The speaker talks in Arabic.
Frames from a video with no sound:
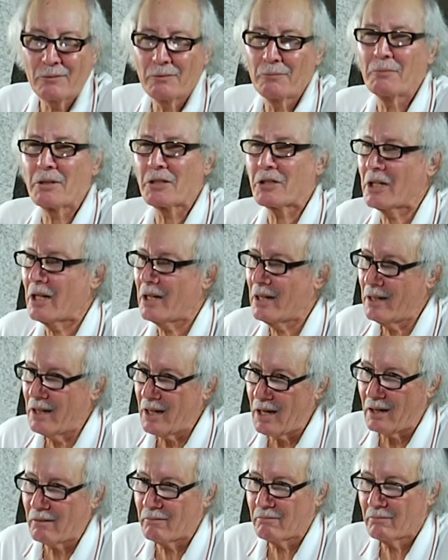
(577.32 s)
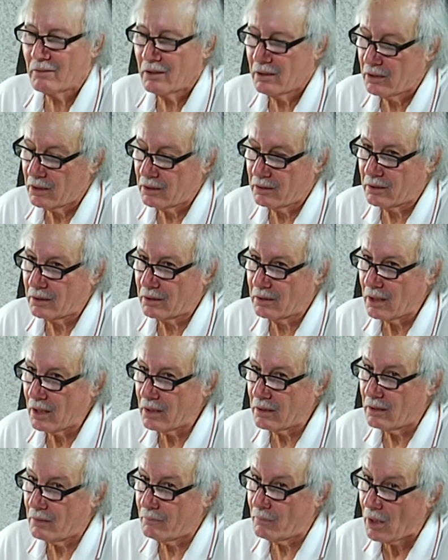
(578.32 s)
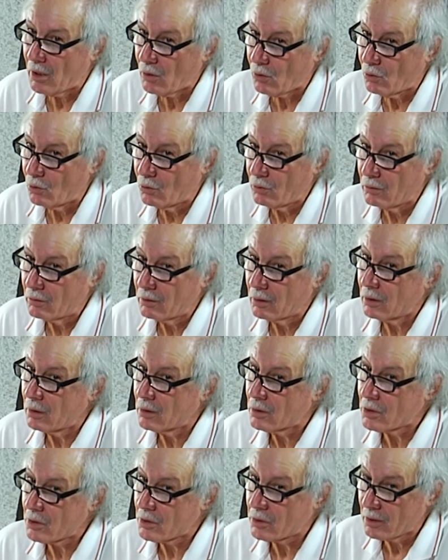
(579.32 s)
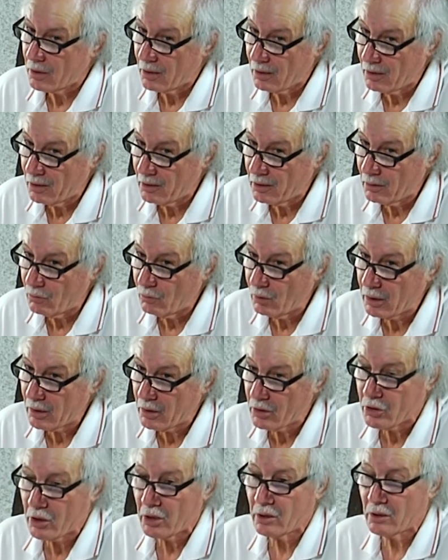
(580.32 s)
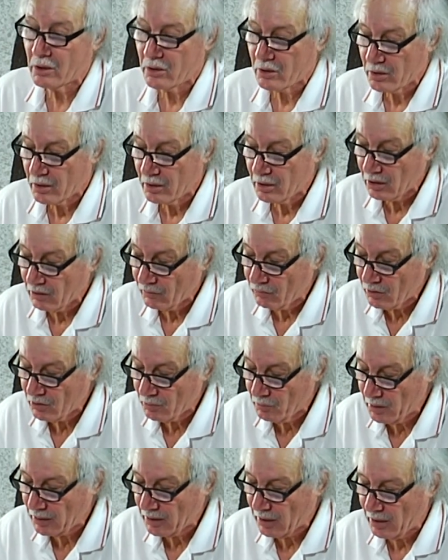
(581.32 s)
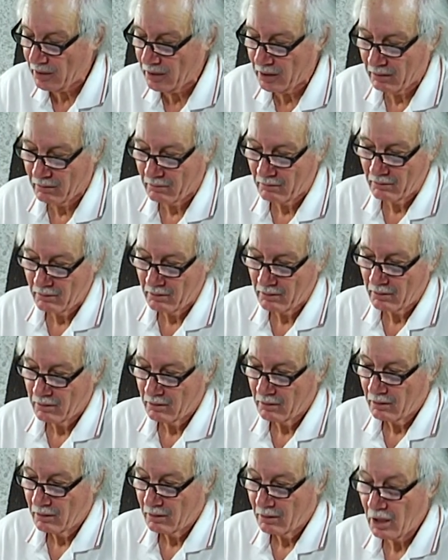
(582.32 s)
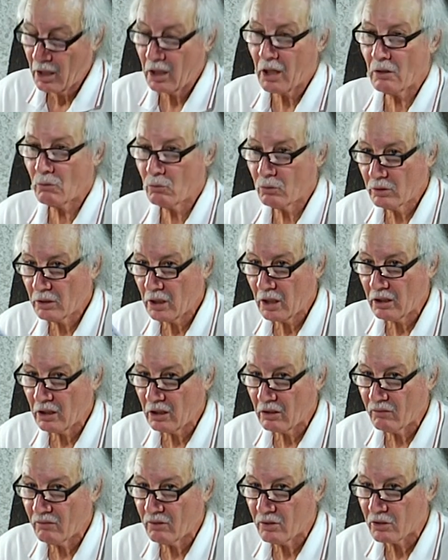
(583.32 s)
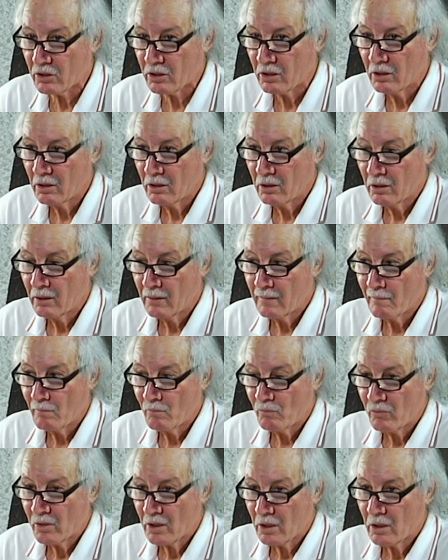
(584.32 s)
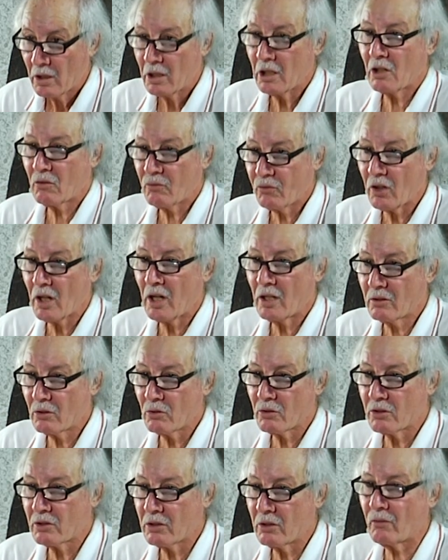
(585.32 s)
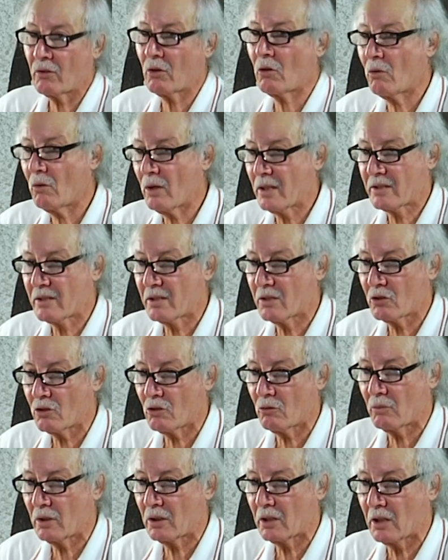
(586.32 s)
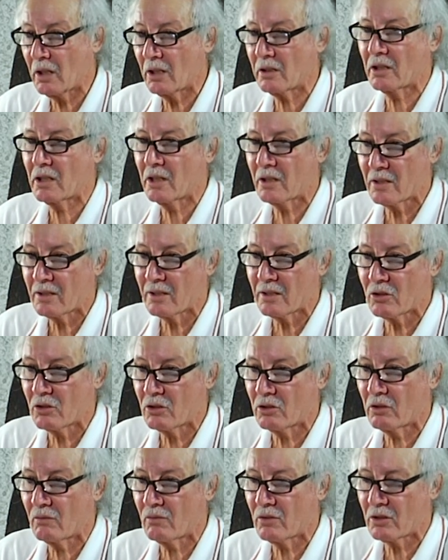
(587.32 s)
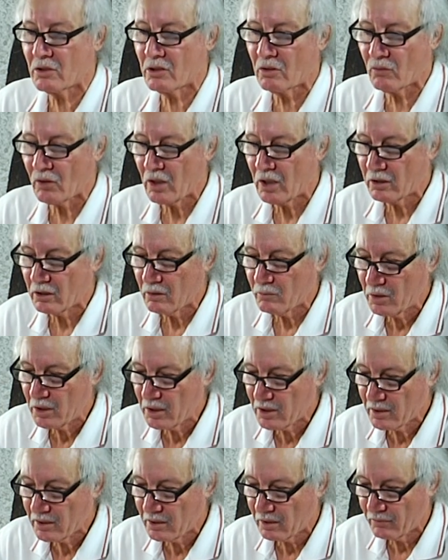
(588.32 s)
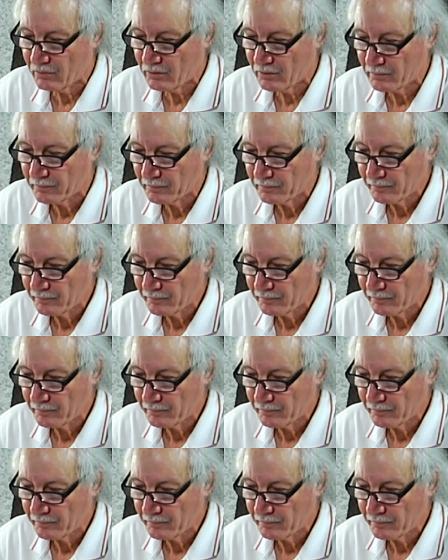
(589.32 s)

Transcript: مش لا ذي الدقاذ المعقول سنة وارنش حتى تسندي خفنش من تعنيد أقاث وضاذي خفنش يخف إيه قانتي وزجيف الخوات سنشاو ميت قانتي كيدا سجيف وزجيف قانتي مين يزرفن